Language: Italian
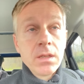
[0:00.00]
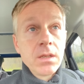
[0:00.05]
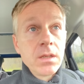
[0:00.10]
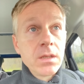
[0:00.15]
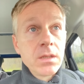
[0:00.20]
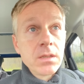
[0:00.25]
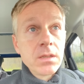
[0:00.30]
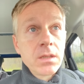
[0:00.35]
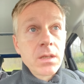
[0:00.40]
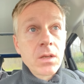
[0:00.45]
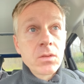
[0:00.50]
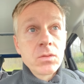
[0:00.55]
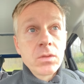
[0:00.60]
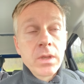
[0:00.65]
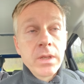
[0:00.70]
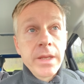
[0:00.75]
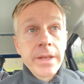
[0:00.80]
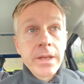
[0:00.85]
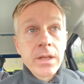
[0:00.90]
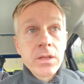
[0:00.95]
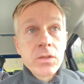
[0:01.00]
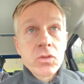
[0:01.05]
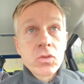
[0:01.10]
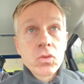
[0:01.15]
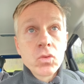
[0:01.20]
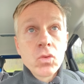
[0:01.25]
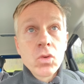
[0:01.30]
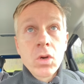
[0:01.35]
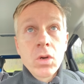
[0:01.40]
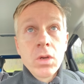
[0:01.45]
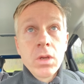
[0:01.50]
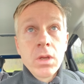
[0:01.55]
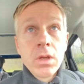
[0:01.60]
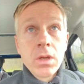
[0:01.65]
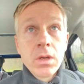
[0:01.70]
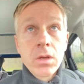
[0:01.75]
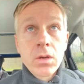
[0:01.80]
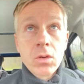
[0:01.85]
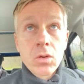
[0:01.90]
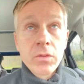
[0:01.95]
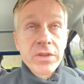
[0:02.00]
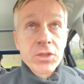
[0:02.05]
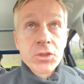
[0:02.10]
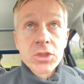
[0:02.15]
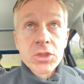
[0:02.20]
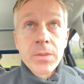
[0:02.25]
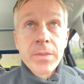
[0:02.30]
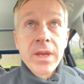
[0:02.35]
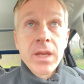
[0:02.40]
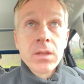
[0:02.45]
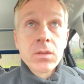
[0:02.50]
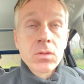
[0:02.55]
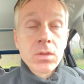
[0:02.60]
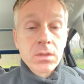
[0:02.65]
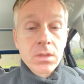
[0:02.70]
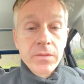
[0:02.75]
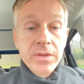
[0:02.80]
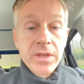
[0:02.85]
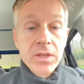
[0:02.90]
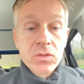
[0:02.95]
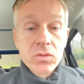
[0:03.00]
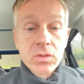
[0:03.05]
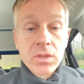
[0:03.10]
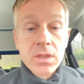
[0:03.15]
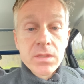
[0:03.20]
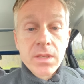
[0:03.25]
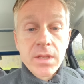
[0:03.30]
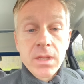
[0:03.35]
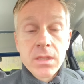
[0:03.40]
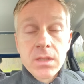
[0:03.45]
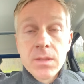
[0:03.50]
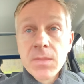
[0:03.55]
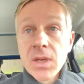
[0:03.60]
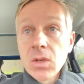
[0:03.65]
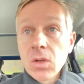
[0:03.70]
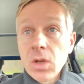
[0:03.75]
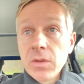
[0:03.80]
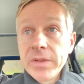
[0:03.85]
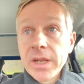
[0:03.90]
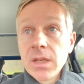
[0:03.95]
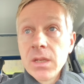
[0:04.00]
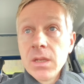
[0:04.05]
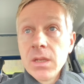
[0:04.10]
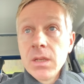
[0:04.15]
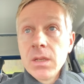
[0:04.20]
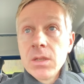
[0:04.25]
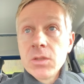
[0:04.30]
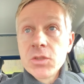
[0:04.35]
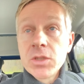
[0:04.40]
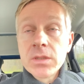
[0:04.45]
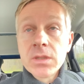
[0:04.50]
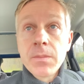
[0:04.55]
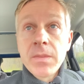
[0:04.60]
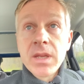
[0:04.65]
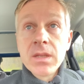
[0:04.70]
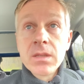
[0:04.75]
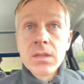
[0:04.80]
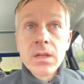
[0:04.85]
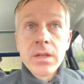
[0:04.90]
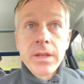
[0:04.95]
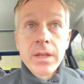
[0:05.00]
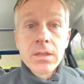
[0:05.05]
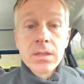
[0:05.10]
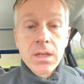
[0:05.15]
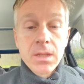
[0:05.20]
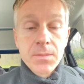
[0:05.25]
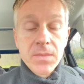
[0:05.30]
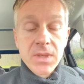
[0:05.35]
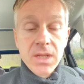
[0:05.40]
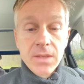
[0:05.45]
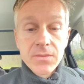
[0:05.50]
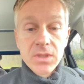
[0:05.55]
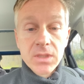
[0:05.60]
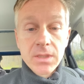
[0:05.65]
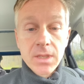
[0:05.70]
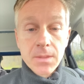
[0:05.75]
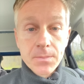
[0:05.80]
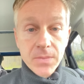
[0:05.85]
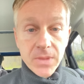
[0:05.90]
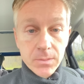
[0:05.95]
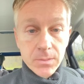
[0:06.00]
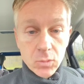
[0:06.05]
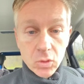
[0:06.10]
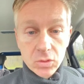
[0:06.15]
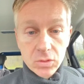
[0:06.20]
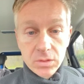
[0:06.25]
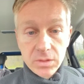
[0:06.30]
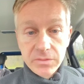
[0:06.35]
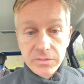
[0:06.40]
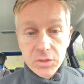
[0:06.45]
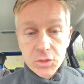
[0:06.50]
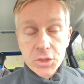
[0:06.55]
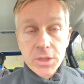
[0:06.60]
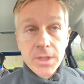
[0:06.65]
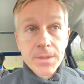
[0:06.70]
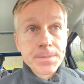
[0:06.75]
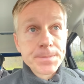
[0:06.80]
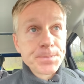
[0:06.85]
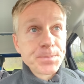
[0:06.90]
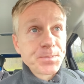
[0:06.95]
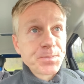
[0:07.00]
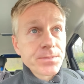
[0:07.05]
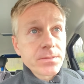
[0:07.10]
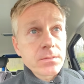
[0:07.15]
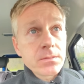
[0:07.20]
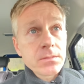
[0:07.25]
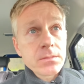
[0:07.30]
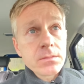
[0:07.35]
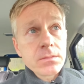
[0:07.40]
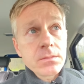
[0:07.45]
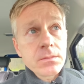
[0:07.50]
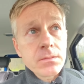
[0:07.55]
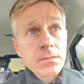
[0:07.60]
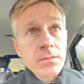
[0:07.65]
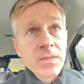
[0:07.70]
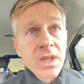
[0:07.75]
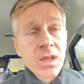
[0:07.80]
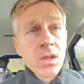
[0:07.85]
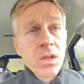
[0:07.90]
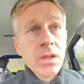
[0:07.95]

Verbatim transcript: eh, a ottenere il suo rovesciamento attraverso una serie di manovre certamente le renderebbe la vita molto difficile. Il